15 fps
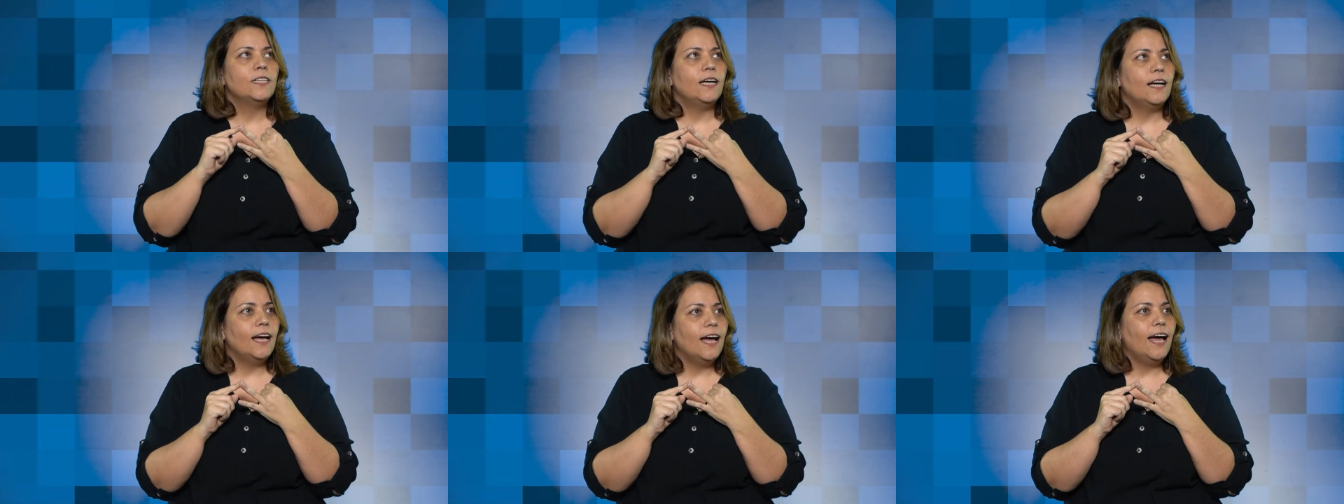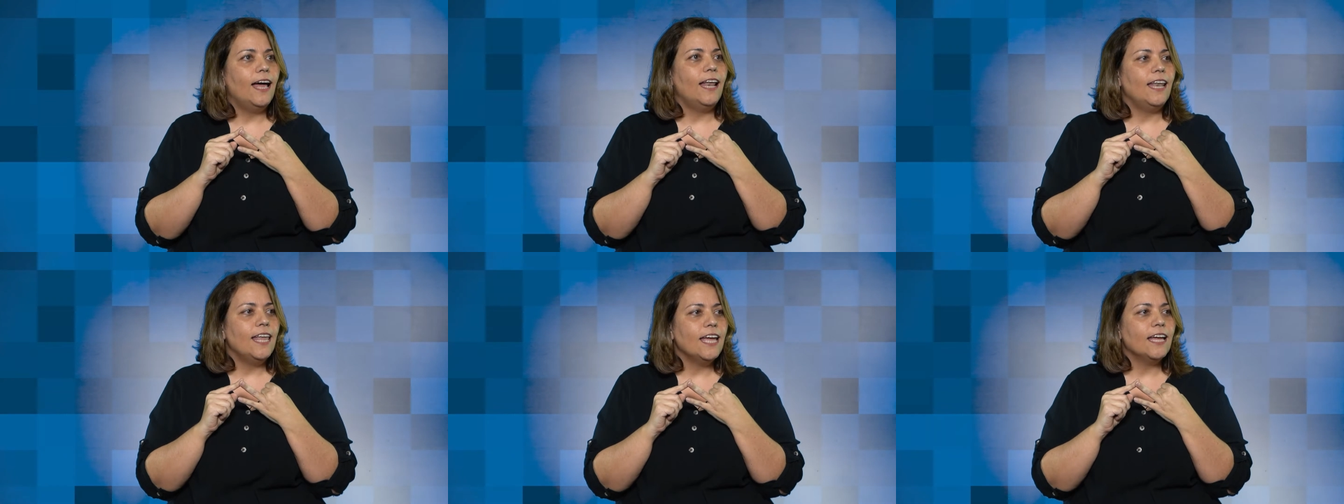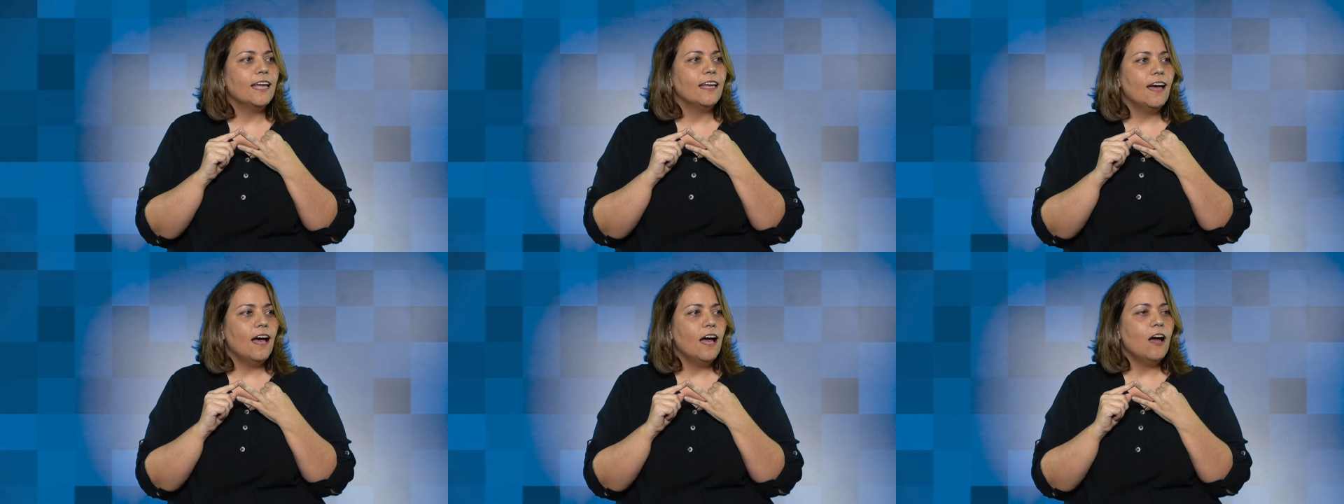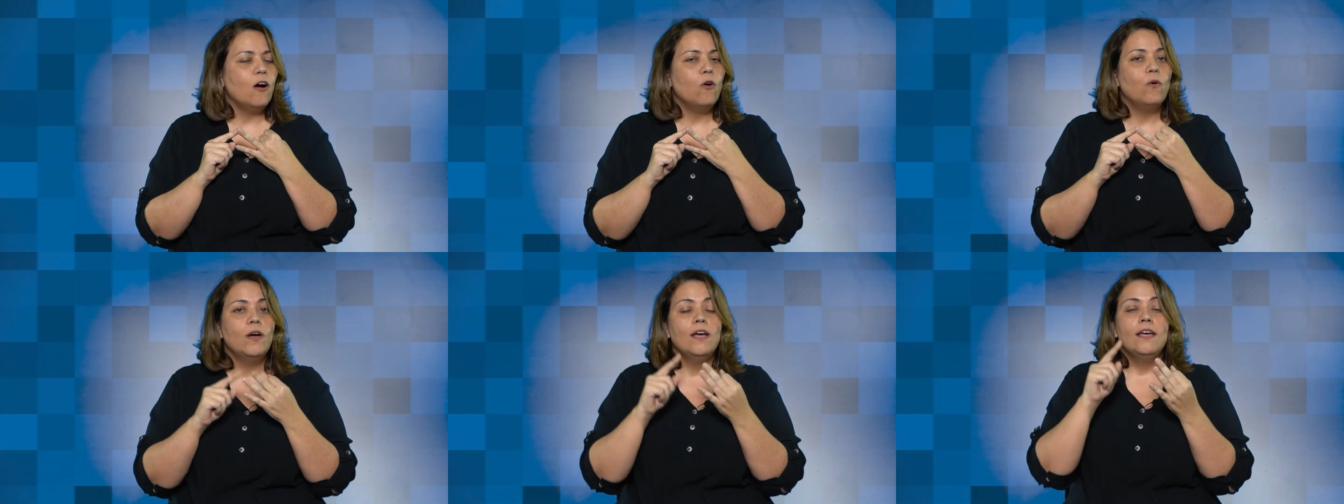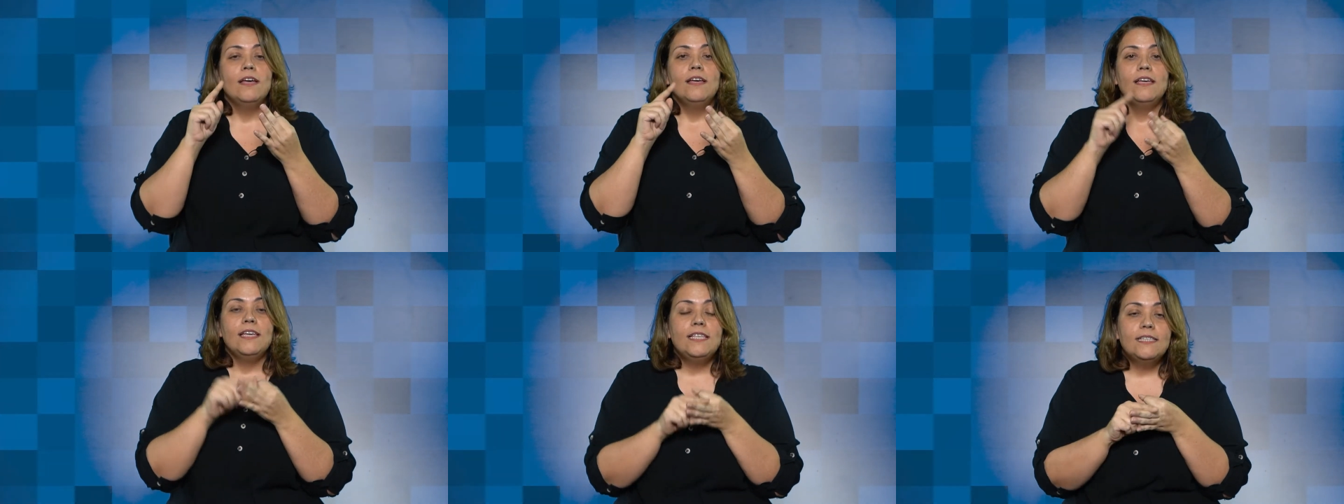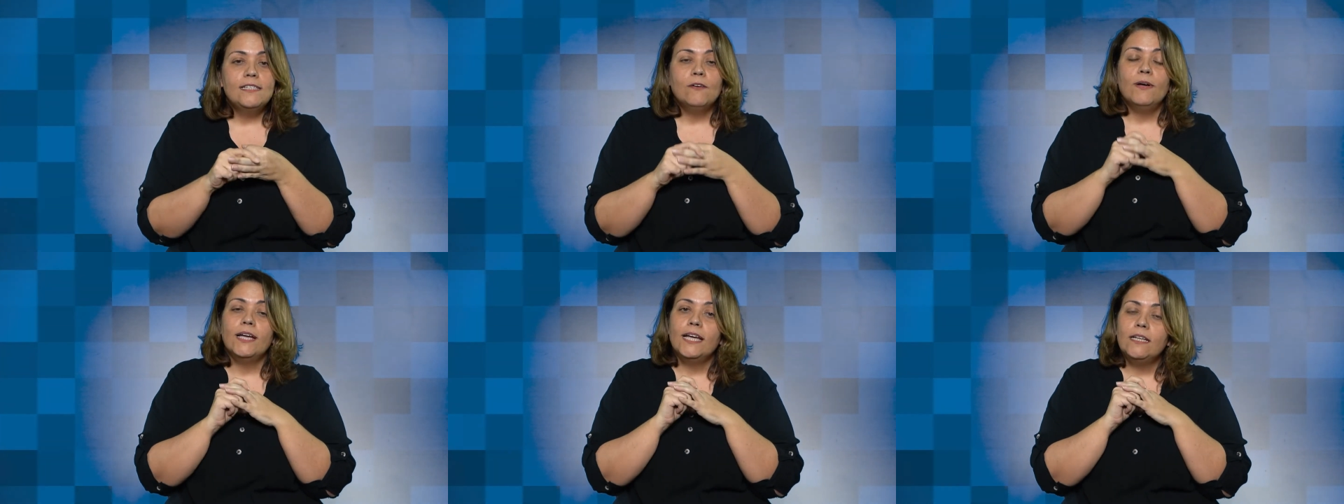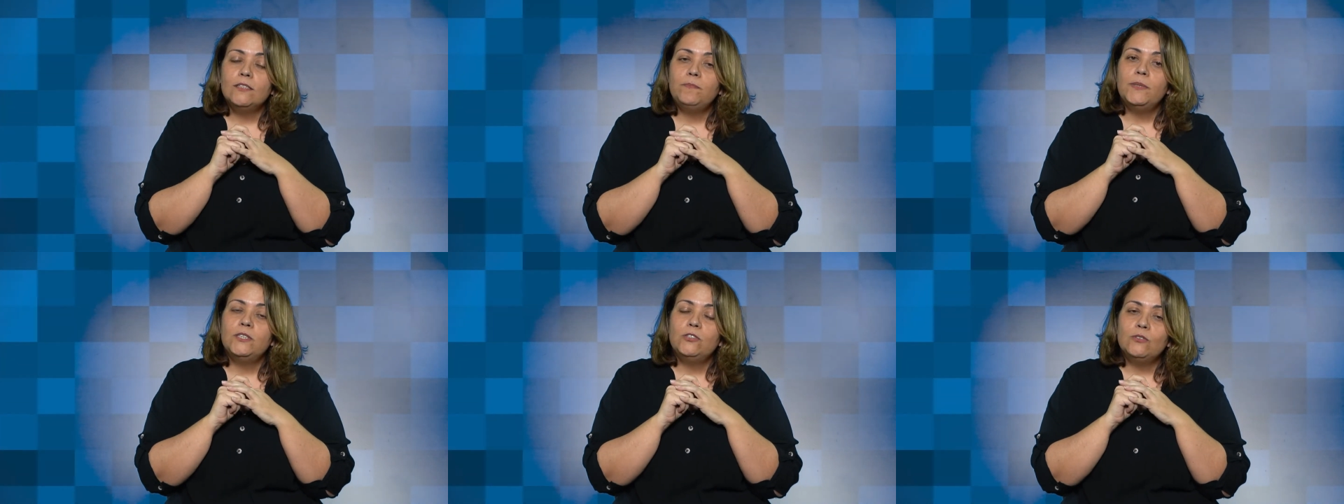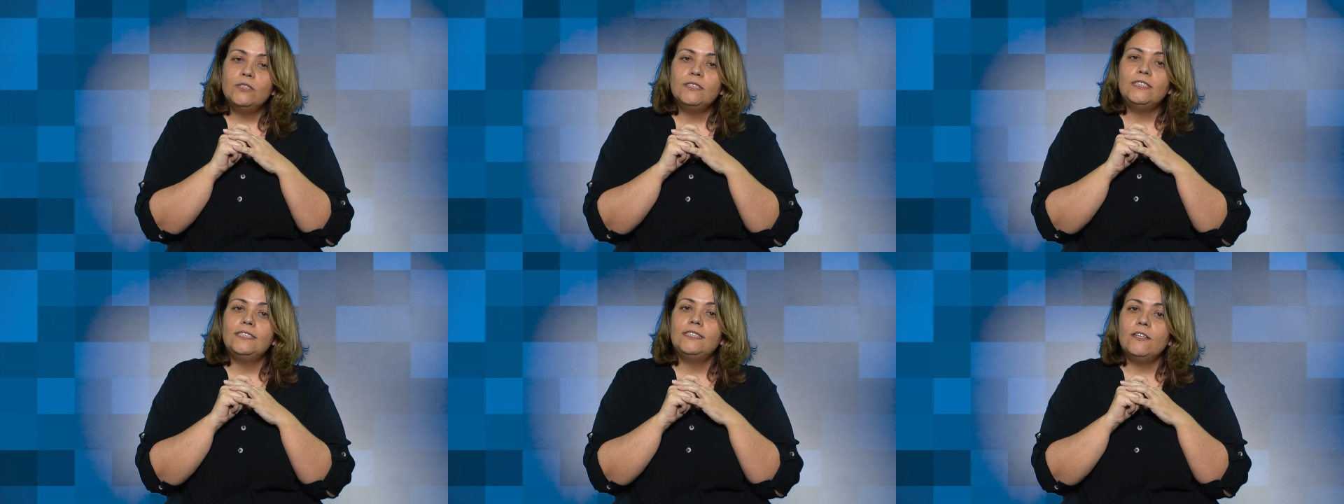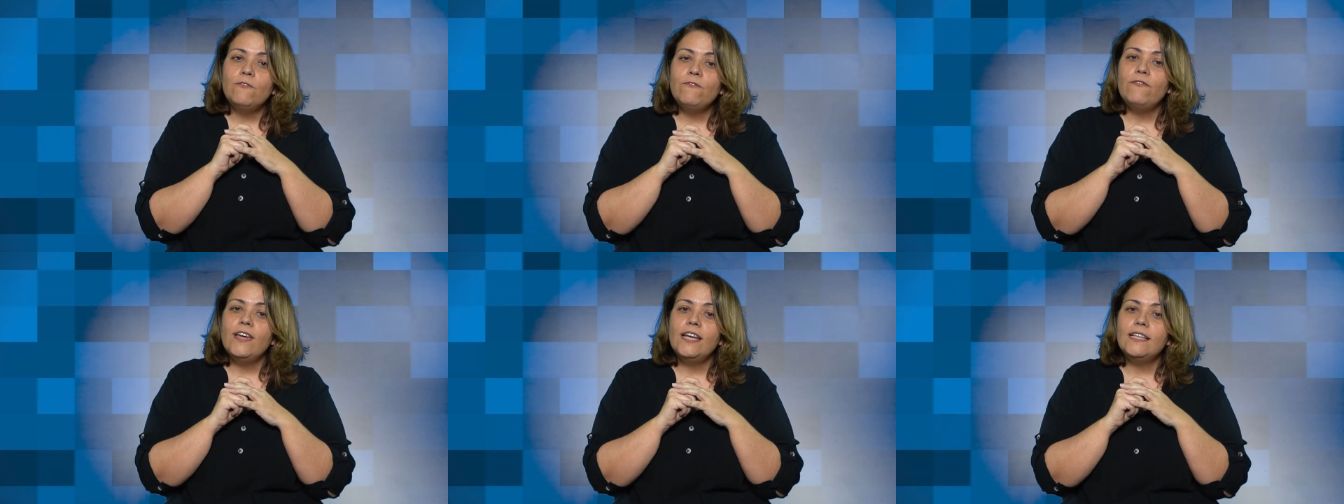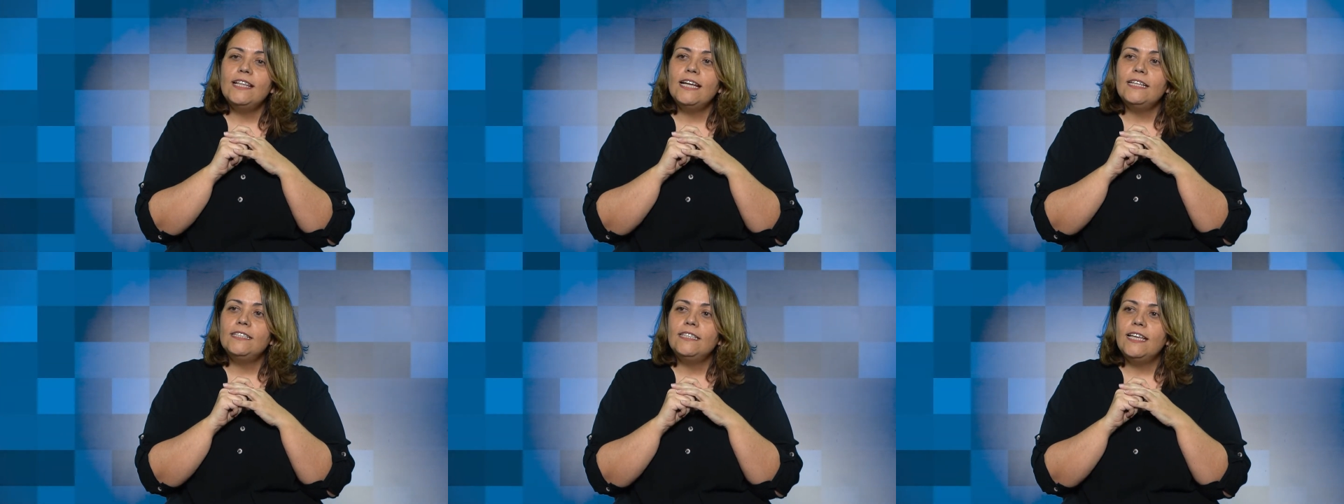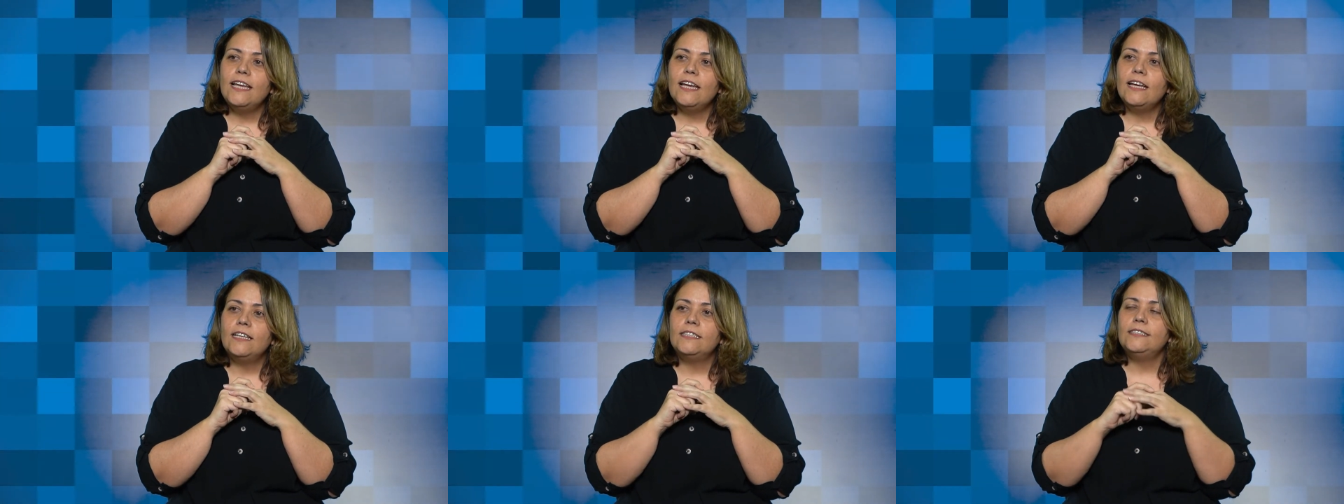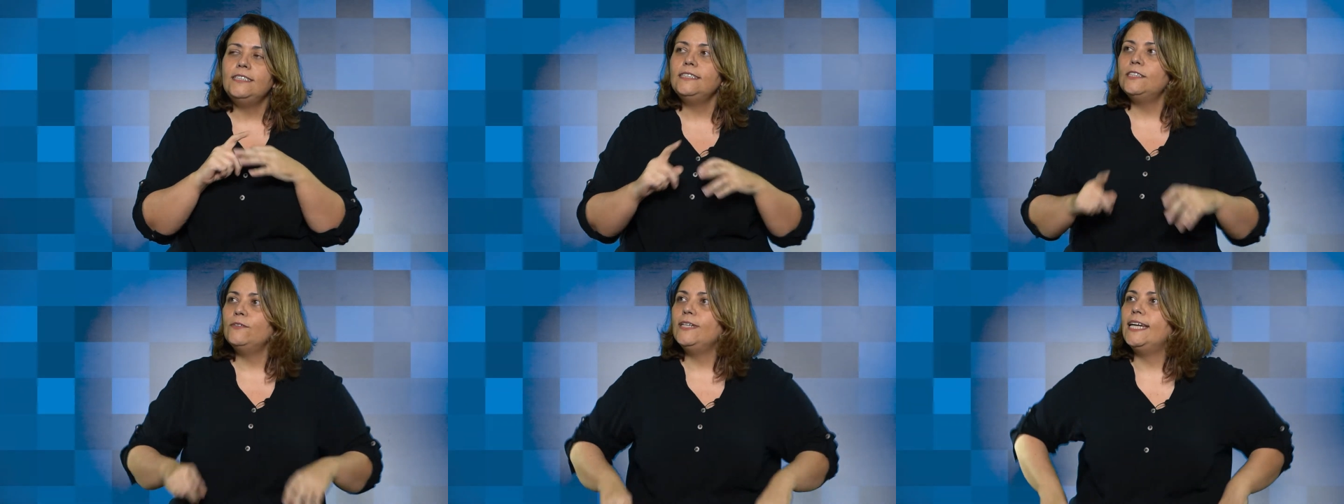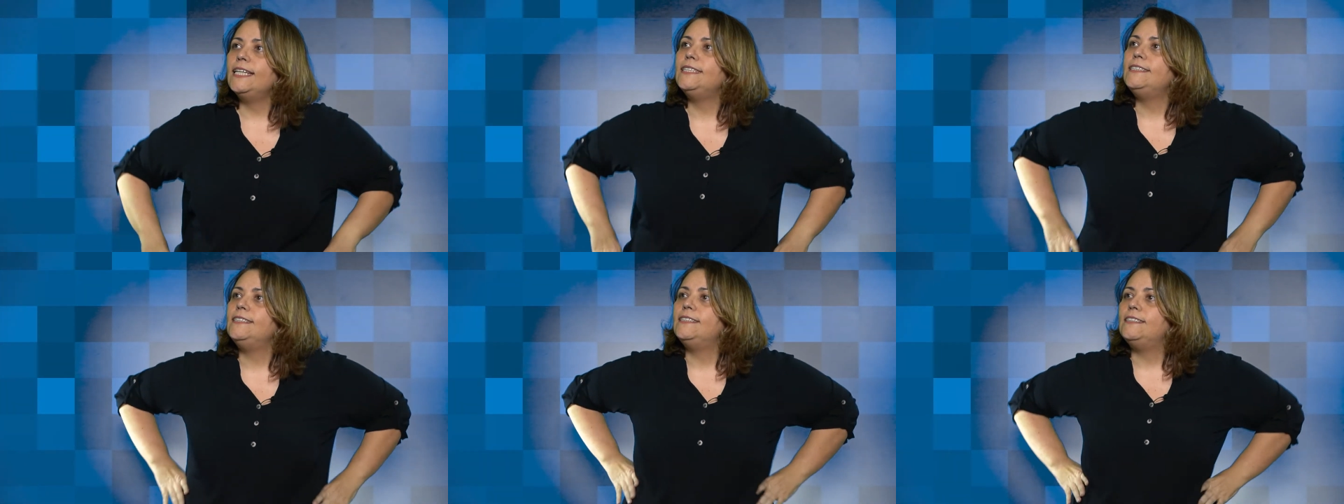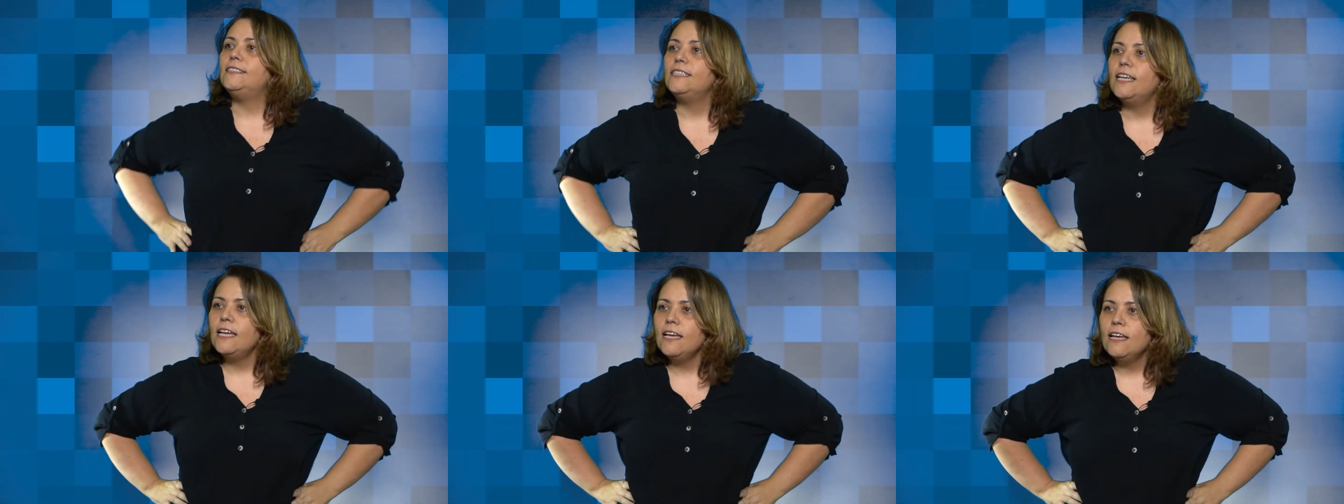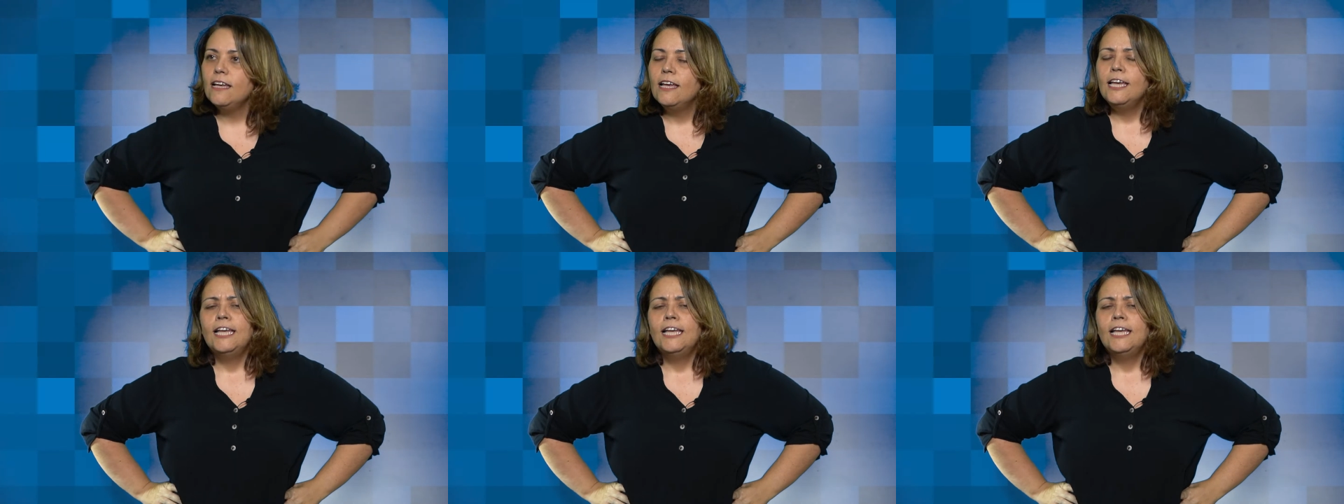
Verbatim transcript: Ah, legal! E são aquelas pessoas que são verdadeiras. Então quer dizer